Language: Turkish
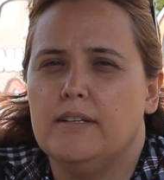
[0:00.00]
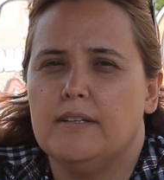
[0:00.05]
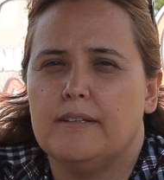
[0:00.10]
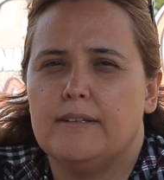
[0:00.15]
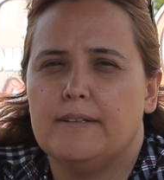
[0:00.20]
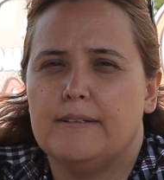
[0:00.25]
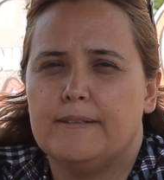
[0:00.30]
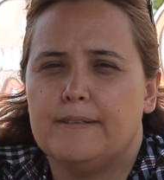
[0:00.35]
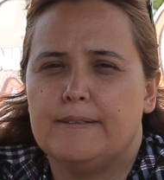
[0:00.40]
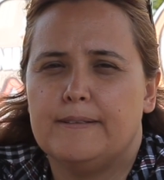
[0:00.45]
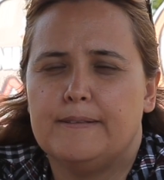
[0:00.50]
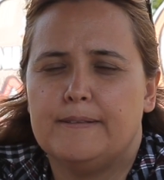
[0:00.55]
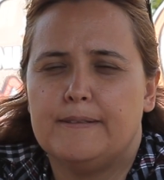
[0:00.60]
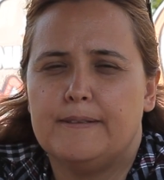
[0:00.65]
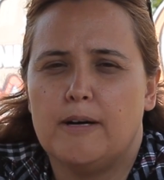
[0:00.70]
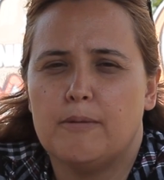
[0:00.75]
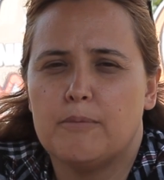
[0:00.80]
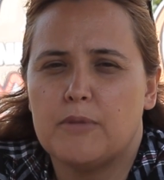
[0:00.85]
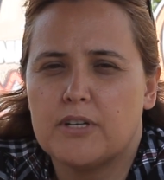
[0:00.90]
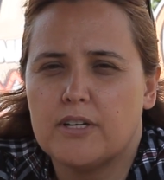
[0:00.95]
e,
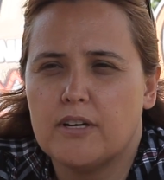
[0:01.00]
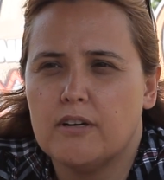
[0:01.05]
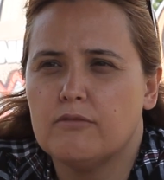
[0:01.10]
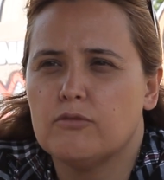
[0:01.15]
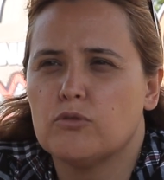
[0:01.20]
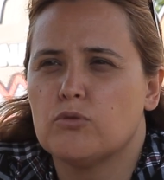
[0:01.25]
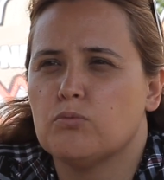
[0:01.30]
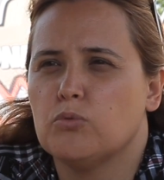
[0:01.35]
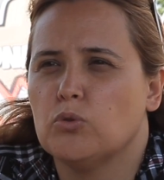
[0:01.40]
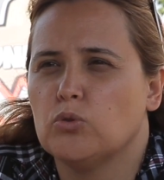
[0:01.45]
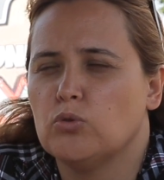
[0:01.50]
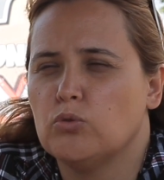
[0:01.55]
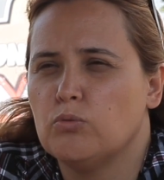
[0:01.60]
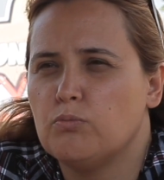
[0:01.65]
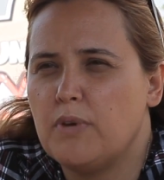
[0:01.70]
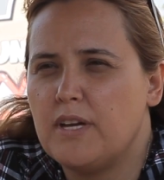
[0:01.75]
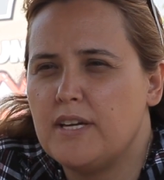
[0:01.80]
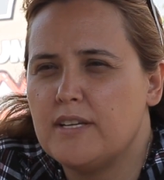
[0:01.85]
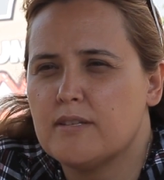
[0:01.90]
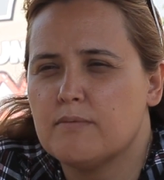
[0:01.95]
Amerikan futbolu,
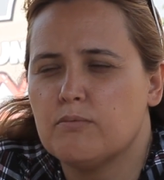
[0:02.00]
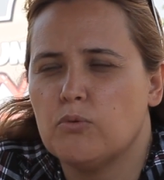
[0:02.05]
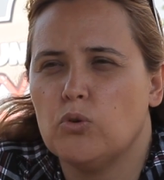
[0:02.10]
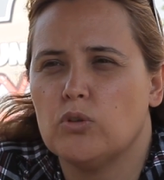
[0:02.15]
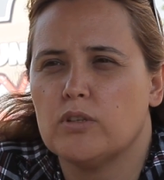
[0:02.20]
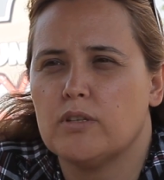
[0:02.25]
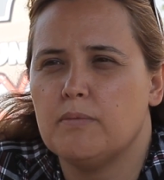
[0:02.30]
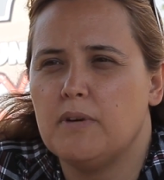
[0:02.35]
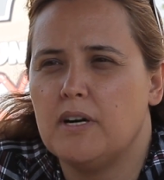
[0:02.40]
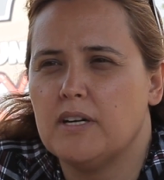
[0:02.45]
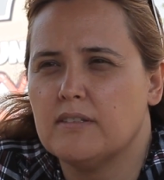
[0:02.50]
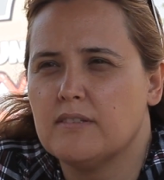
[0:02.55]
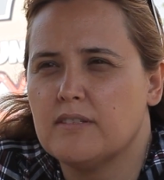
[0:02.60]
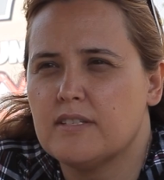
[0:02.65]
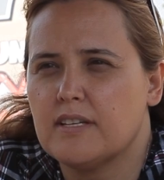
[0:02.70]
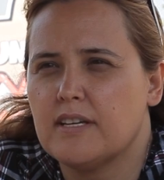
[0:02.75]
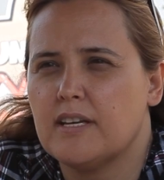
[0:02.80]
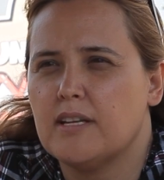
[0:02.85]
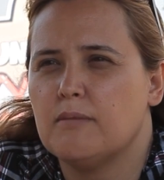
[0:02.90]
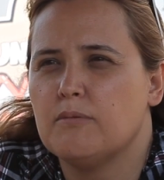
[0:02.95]
beyzbol gibi
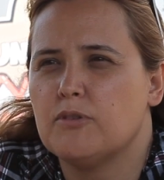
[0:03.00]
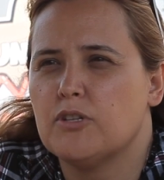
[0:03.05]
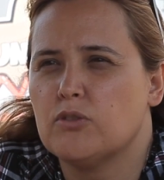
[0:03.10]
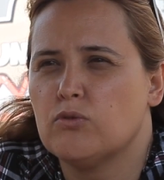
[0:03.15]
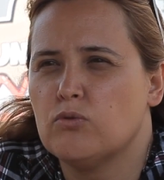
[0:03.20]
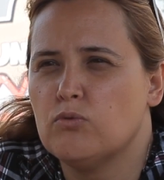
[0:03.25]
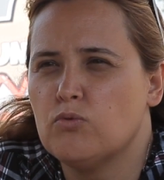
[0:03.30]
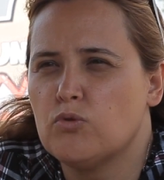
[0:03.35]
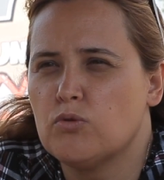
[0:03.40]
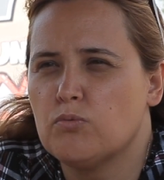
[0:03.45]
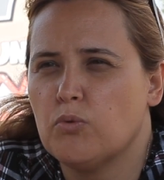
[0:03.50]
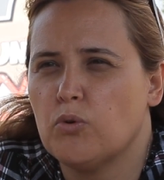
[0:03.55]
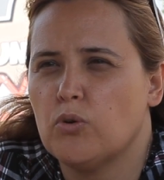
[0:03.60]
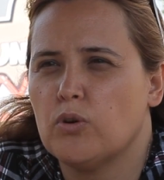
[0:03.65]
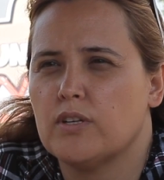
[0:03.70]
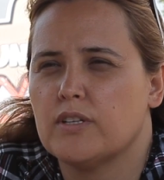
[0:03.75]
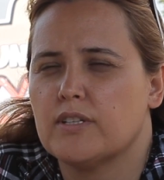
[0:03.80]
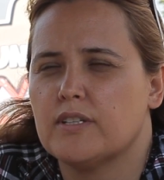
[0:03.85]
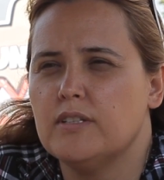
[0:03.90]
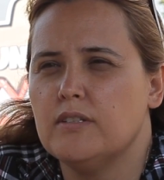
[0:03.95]
aklınıza gelebilecek tüm
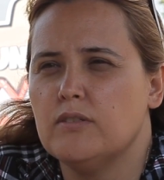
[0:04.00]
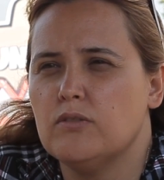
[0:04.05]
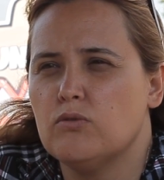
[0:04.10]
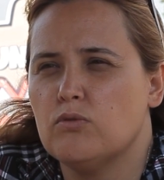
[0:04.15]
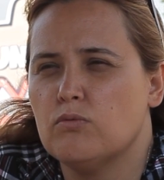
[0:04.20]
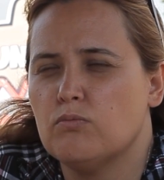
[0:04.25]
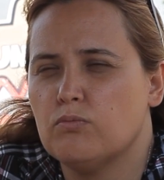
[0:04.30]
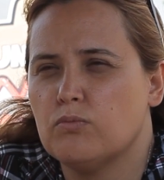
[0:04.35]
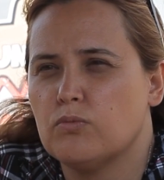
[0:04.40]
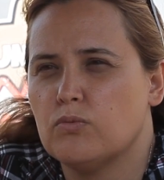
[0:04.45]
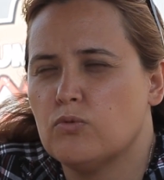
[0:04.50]
sporları, e, tüm,